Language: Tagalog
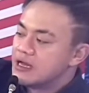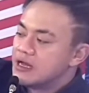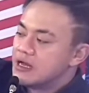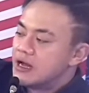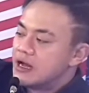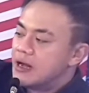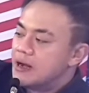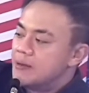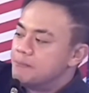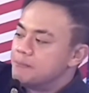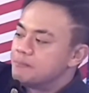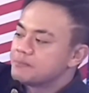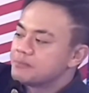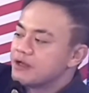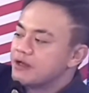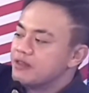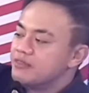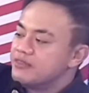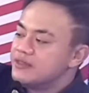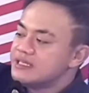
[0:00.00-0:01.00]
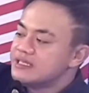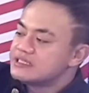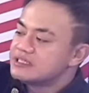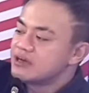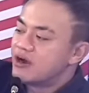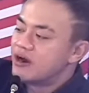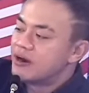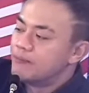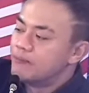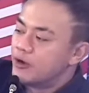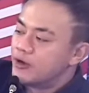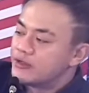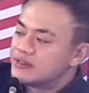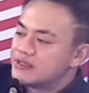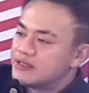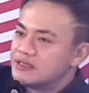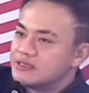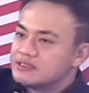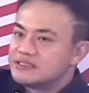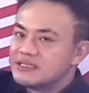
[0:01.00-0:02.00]
Mm. Um, these are
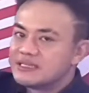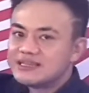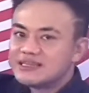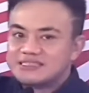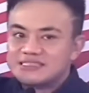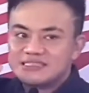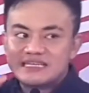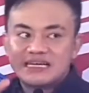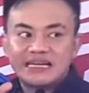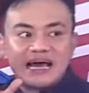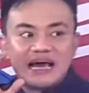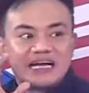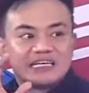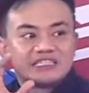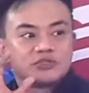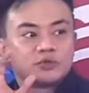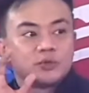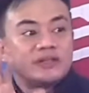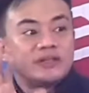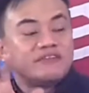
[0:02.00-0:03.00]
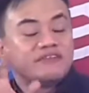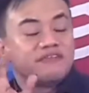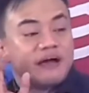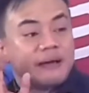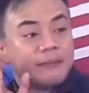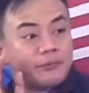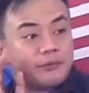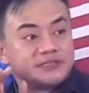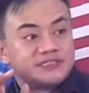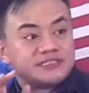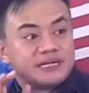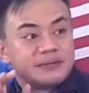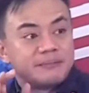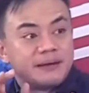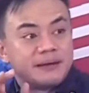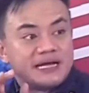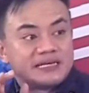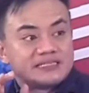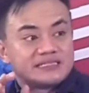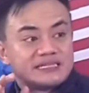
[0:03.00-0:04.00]
models that still has
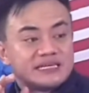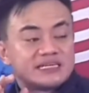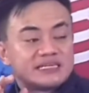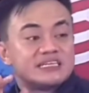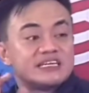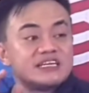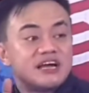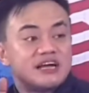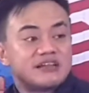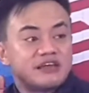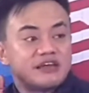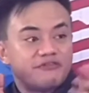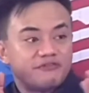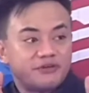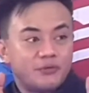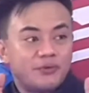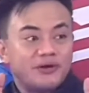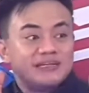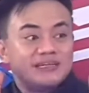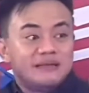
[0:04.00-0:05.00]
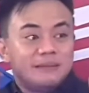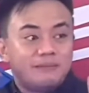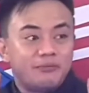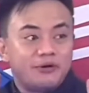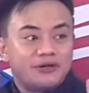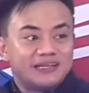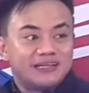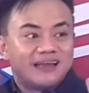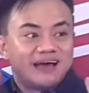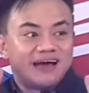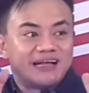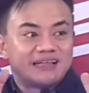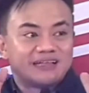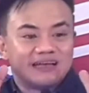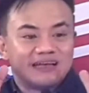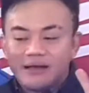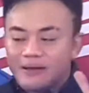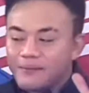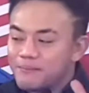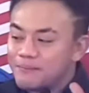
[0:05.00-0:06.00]
25% plastic kasi not everyone hindi pwede lahat
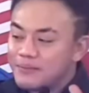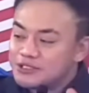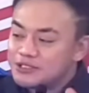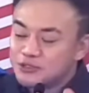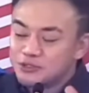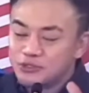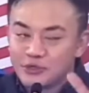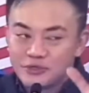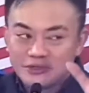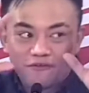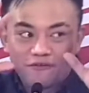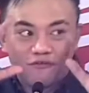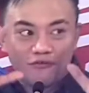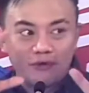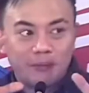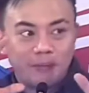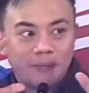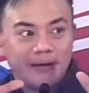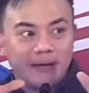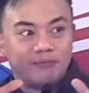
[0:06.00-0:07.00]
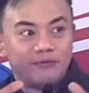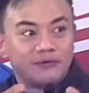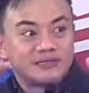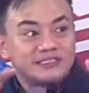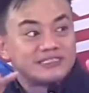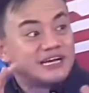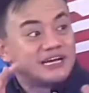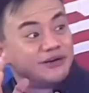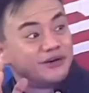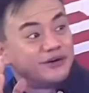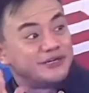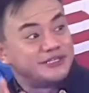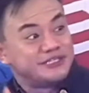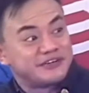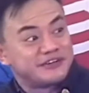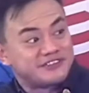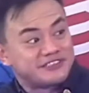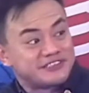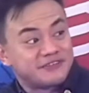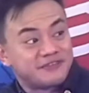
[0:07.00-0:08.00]
magsusot ng full bamboo kasi
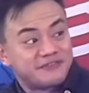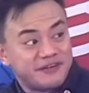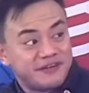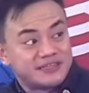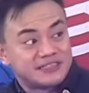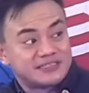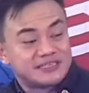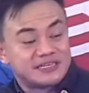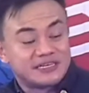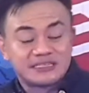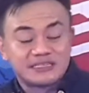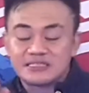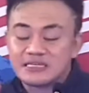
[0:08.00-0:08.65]
allergic sa faces.